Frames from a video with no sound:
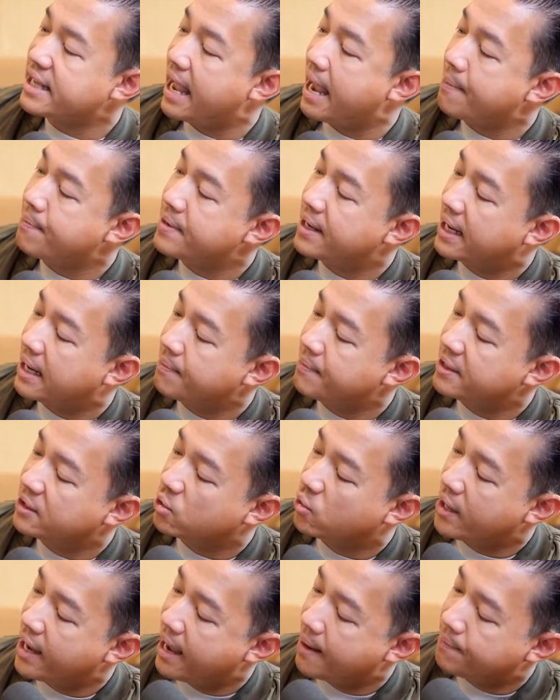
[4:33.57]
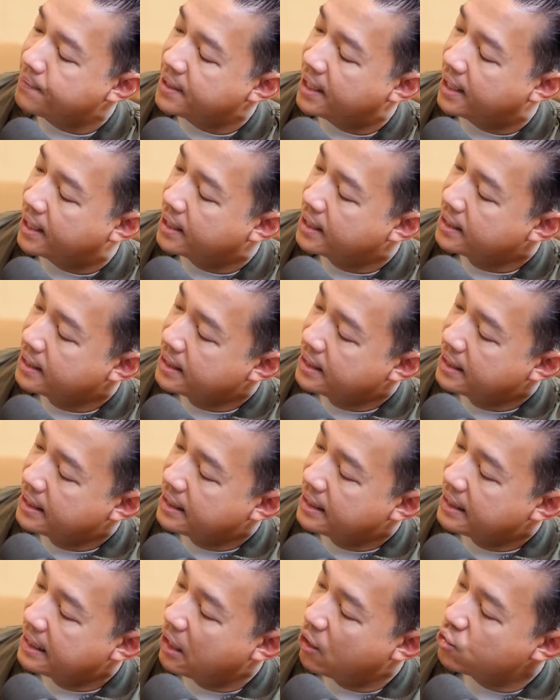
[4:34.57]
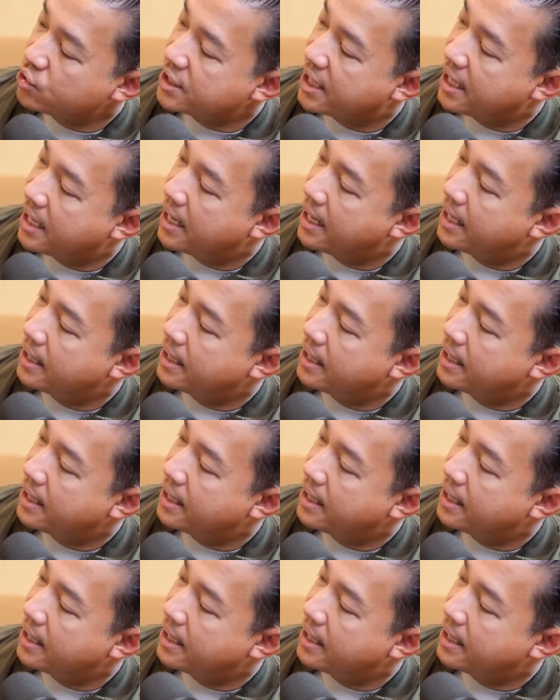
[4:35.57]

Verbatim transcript: app นะครับในตัวแอปเนี่ยเราจะ